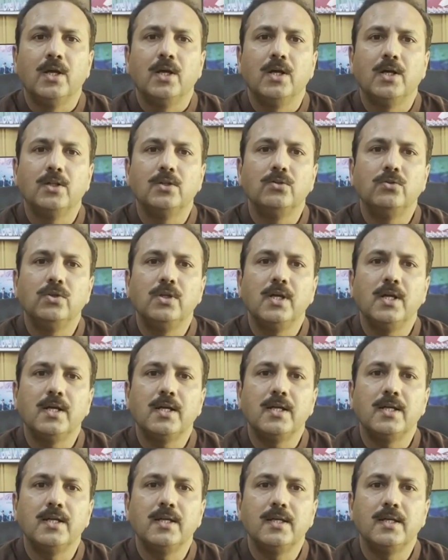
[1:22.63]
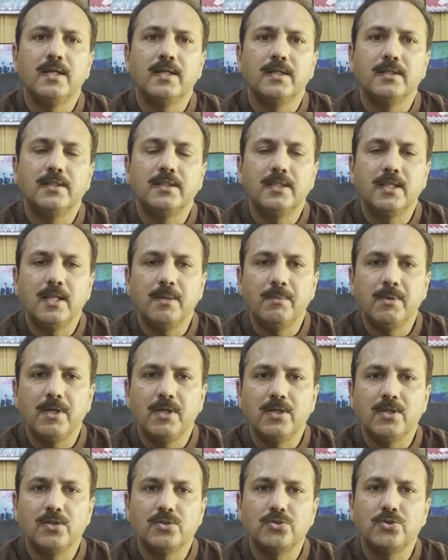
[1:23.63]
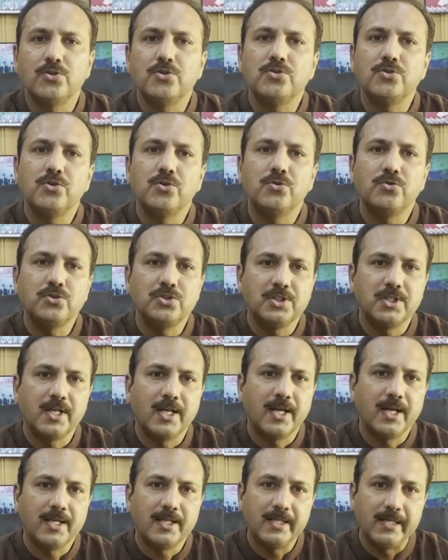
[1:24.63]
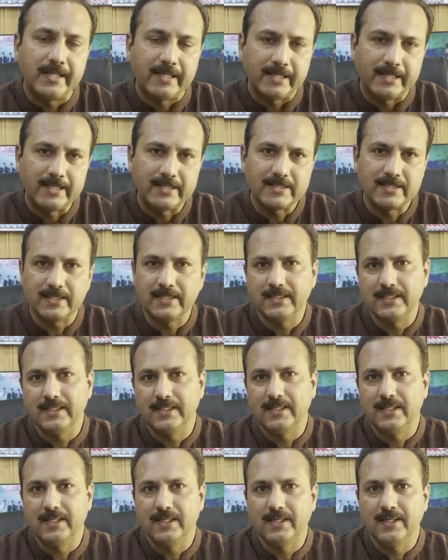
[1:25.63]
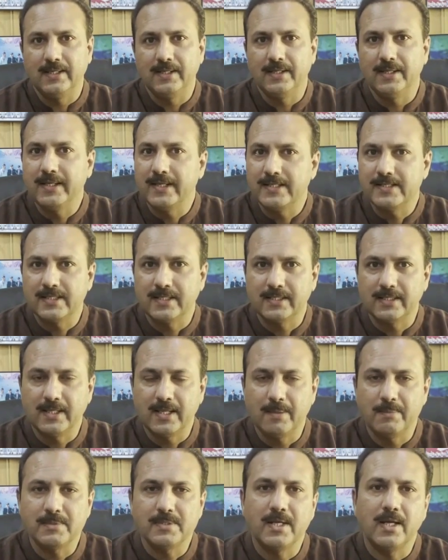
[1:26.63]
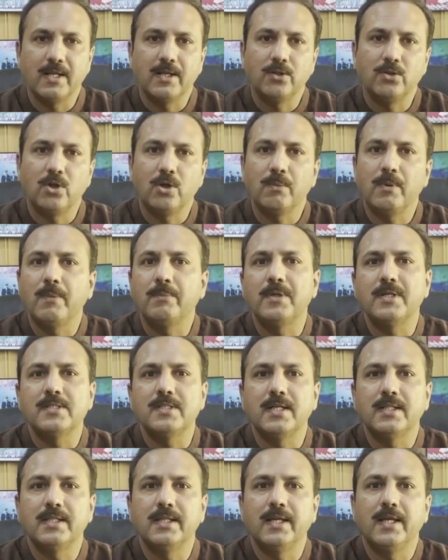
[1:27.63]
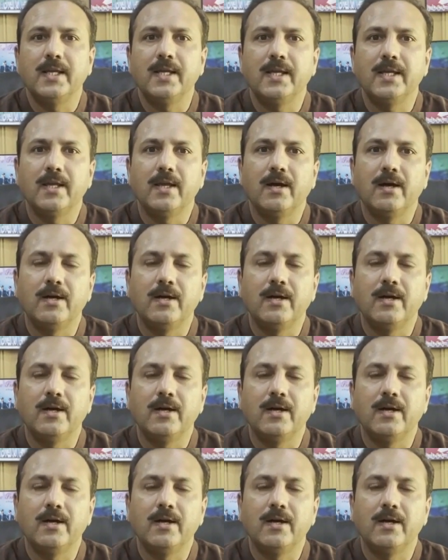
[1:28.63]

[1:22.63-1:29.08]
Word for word: दुनिया की जितनी भी छोटी छोटी खुशियाँ हैं ये ख़रीद सकते हैं ले सकते हैं मिसाल के तौर पर हम ये चाहते हैं कि